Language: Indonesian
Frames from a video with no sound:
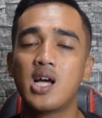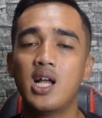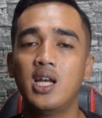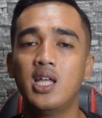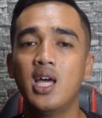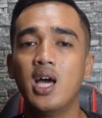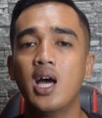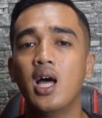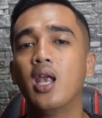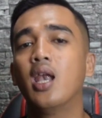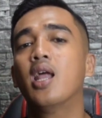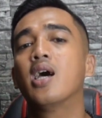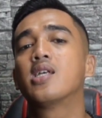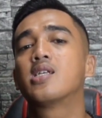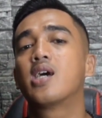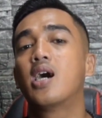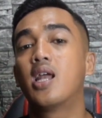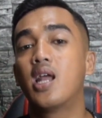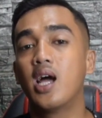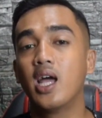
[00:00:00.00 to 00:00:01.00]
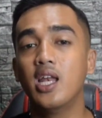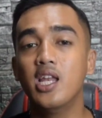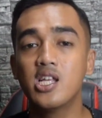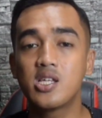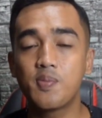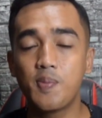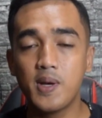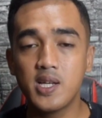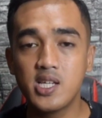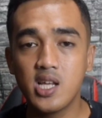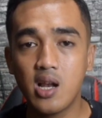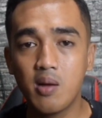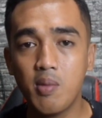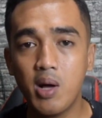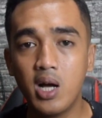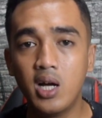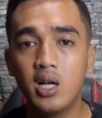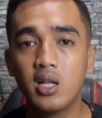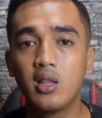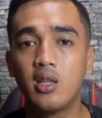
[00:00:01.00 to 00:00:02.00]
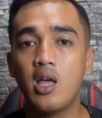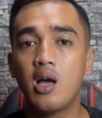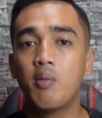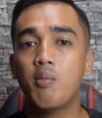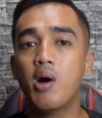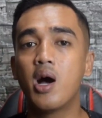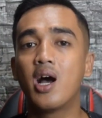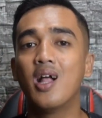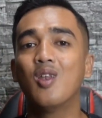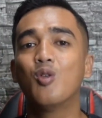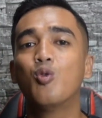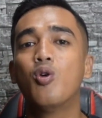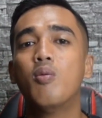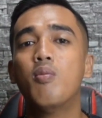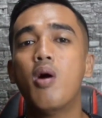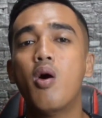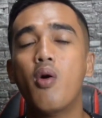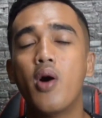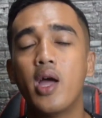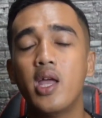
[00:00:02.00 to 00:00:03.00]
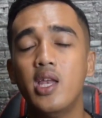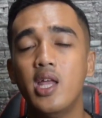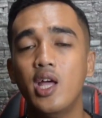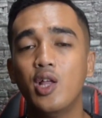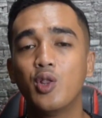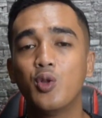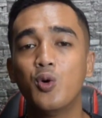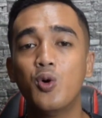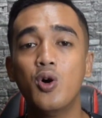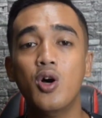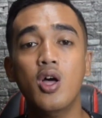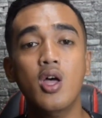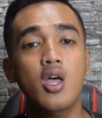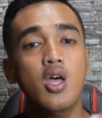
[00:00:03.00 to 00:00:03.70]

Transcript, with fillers: kalian nah sekarang ini spesial banget yang bakal gue bawain yaitu